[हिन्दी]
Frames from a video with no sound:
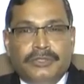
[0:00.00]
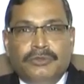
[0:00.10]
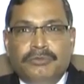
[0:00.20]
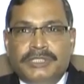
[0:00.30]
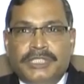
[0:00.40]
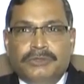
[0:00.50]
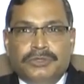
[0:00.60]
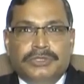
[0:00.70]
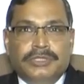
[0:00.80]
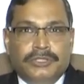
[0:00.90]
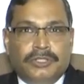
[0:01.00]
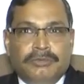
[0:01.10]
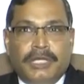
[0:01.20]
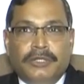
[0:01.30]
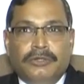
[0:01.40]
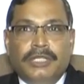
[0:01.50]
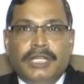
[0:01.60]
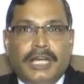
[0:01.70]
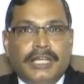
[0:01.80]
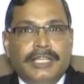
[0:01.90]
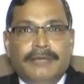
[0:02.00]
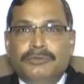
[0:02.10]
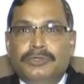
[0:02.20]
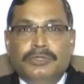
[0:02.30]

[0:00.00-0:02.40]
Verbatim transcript: तो उनमें से कुछ रिजॉर्ट मालिकों ने कहा कि हम